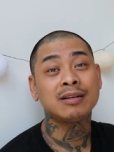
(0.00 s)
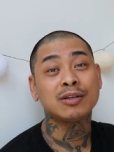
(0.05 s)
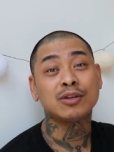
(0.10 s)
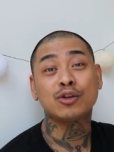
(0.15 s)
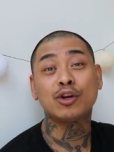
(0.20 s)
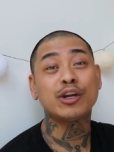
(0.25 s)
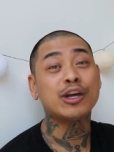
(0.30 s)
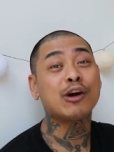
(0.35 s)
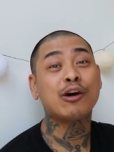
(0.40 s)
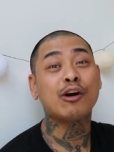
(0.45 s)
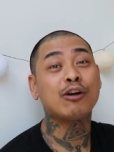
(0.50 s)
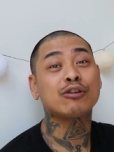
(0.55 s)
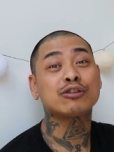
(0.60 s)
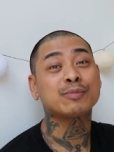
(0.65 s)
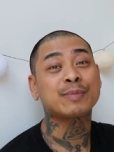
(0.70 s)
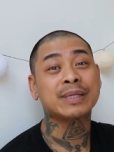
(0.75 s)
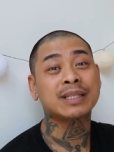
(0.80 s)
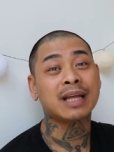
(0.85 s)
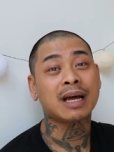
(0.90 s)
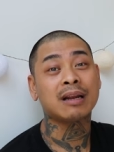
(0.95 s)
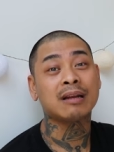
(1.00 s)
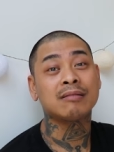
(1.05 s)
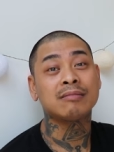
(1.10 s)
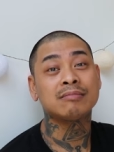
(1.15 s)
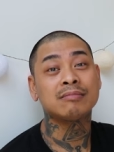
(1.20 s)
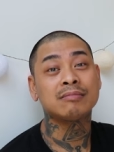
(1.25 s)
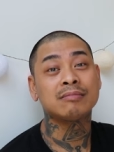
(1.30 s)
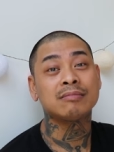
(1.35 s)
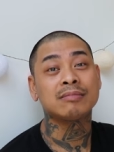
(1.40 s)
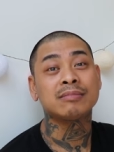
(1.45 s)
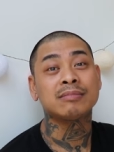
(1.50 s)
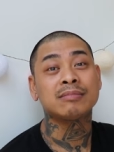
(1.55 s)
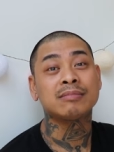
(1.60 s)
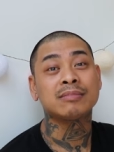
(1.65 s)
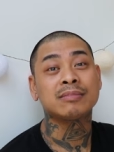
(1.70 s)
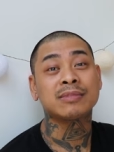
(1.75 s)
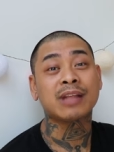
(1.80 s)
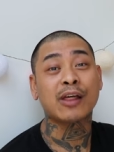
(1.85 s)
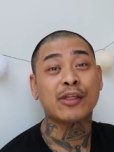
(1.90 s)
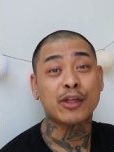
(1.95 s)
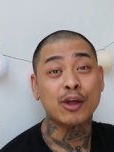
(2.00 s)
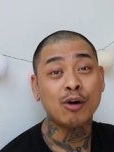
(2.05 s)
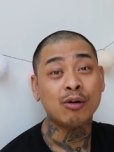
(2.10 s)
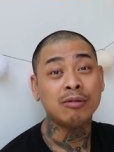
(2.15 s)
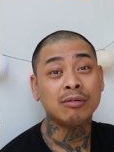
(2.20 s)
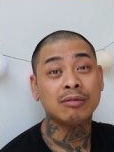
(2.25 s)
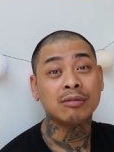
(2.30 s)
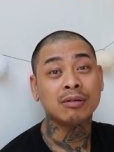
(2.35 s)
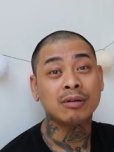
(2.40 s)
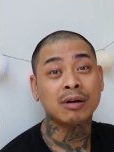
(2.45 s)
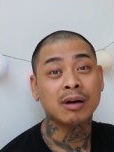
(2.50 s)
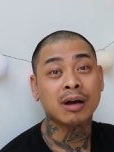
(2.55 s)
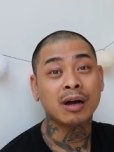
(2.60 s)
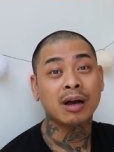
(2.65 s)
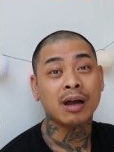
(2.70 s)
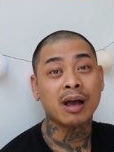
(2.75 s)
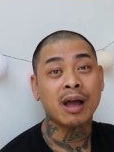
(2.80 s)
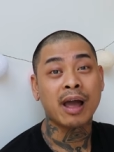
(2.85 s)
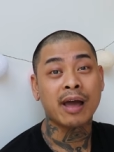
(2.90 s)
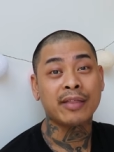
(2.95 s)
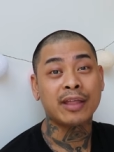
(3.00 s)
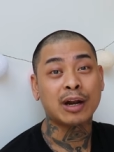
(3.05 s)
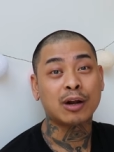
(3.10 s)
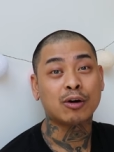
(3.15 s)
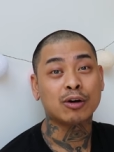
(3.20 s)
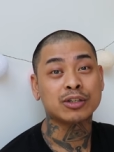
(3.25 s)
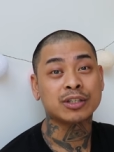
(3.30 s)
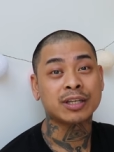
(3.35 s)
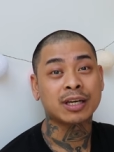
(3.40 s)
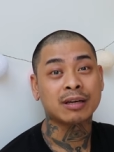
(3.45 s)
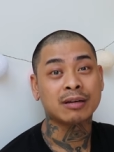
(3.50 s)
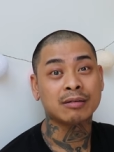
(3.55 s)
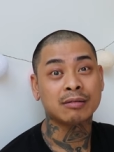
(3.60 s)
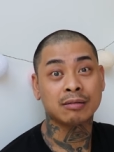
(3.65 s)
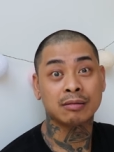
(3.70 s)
no llegó al hospital. Nació en el coche.